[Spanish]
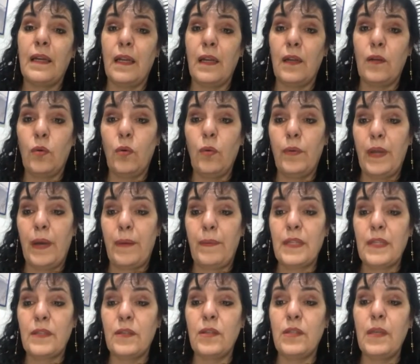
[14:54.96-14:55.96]
le cubra
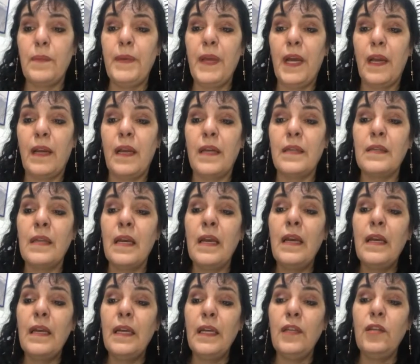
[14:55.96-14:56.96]
brazos y piernas
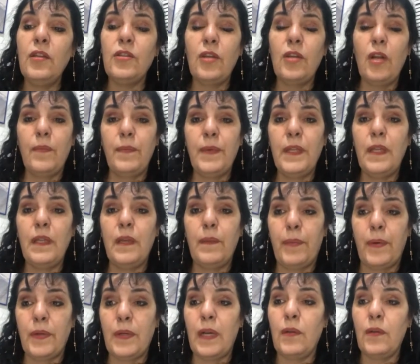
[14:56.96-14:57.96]
y no se olvide de
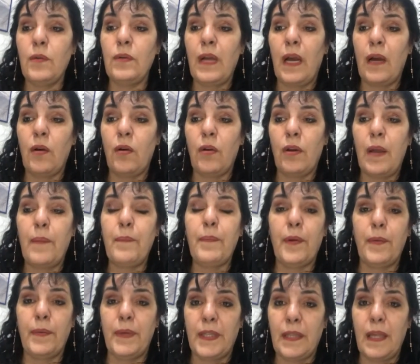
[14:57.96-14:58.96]
ponerle una gorra
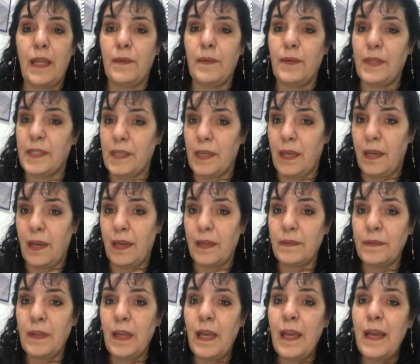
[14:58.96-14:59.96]
provista de visera.
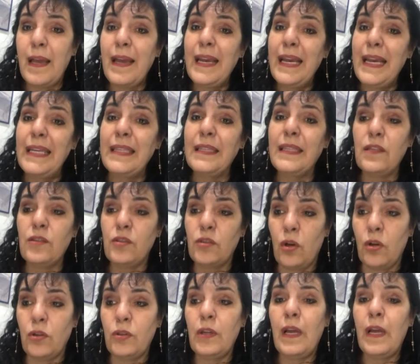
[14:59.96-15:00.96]
Estas son